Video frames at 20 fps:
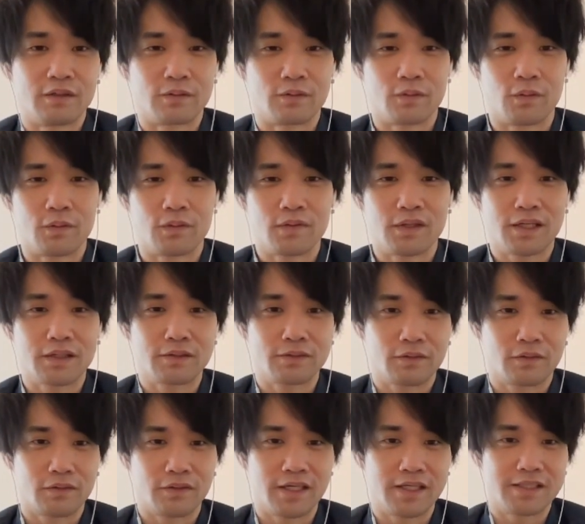極悪
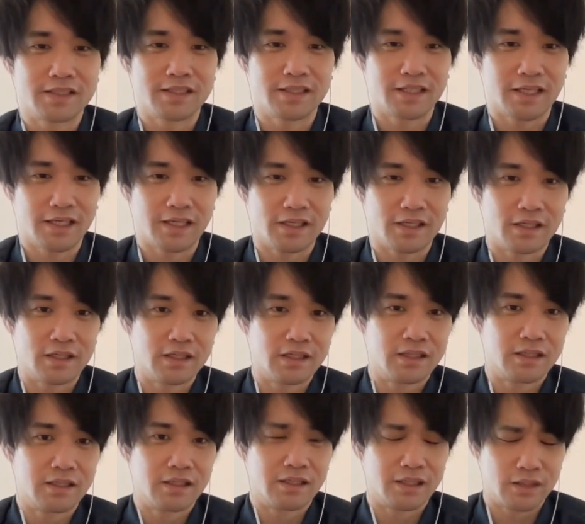の編成で
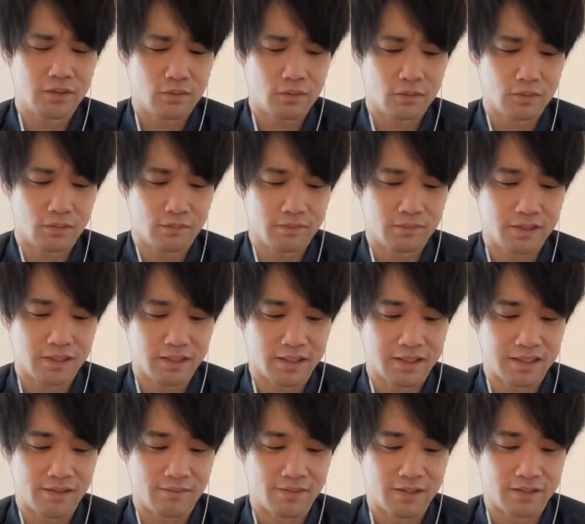行こうと思ったから
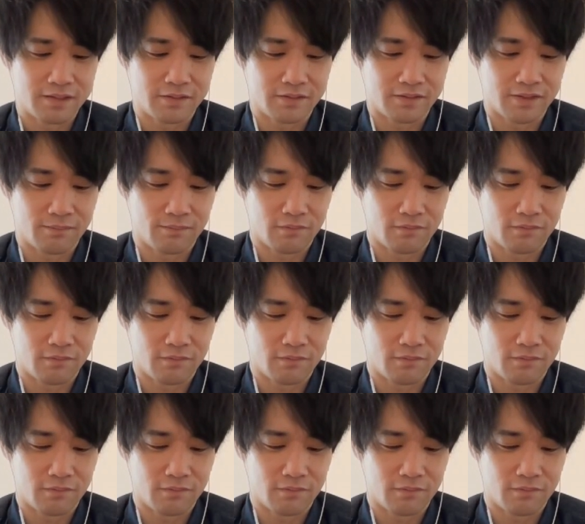ダメなんですよね。